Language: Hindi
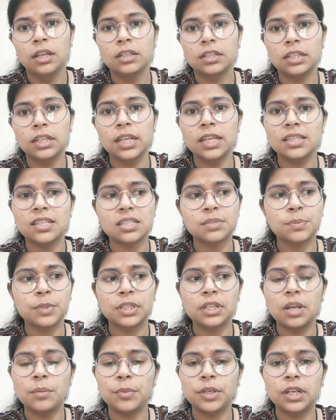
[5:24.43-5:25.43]
ठीक है दस
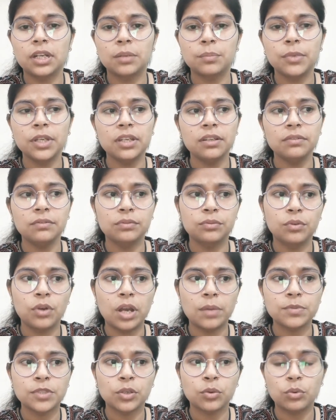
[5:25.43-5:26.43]
पंद्रह मिनट में वो
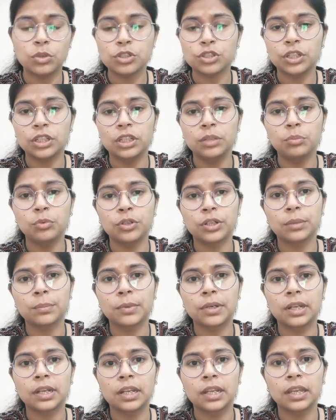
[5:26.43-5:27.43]
आपसे क्वेश्चन ही पुटअप
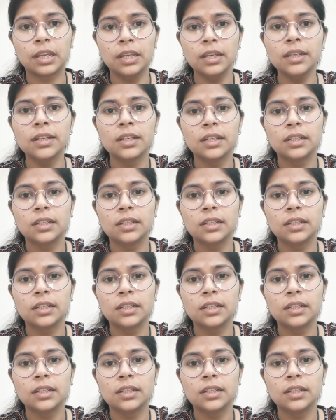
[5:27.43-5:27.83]
करेंगे